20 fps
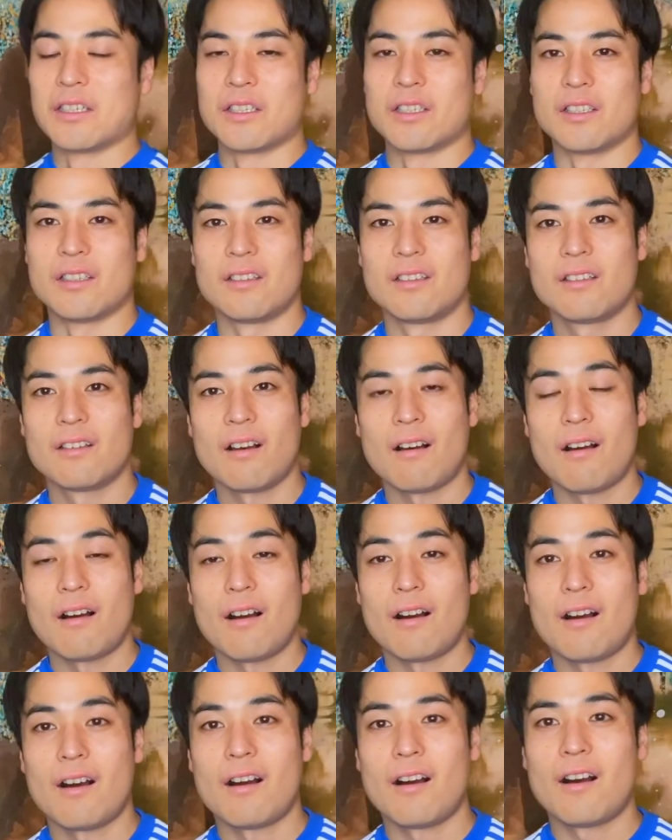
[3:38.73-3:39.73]
え、い
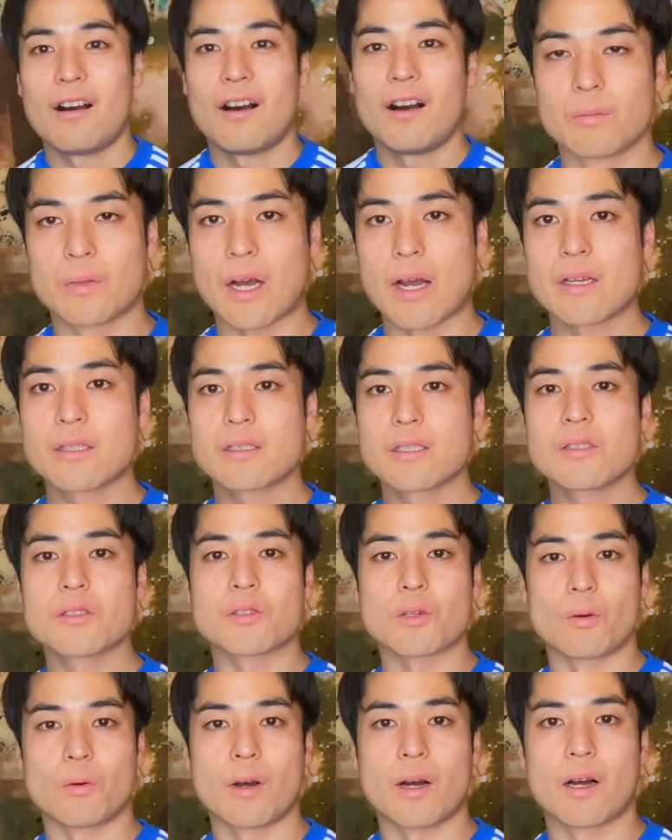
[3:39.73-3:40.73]
やー、第一印
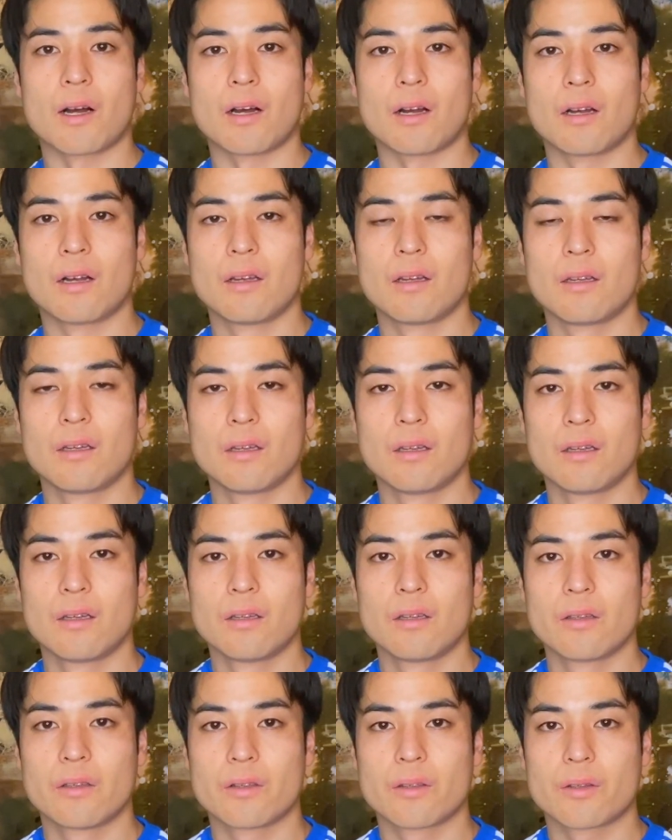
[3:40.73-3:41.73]
象は
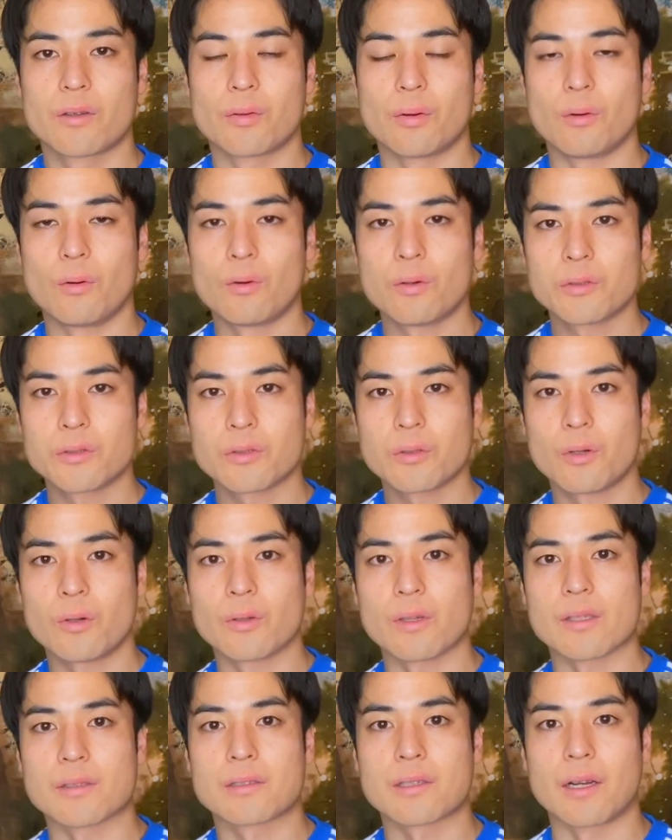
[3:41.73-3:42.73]
表
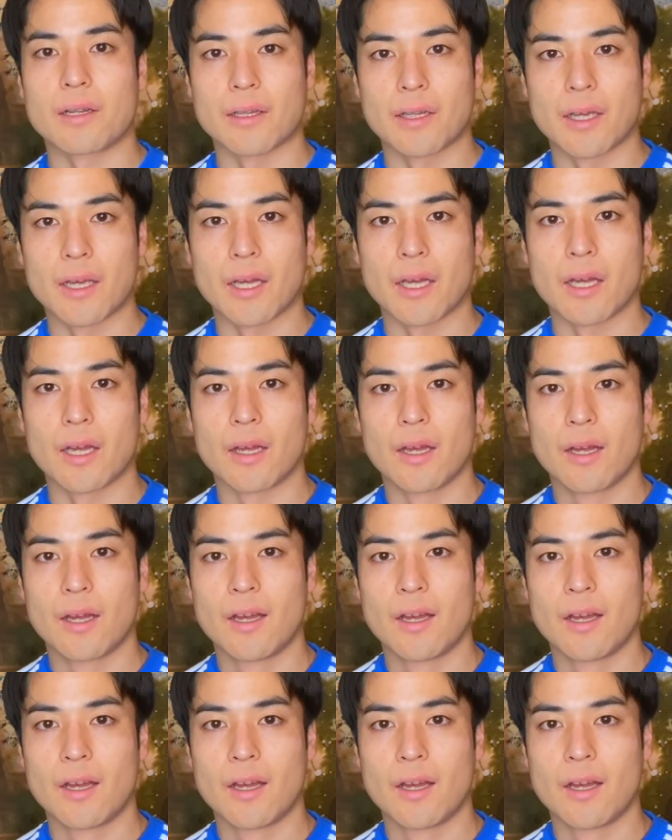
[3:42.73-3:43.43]
情ですかね。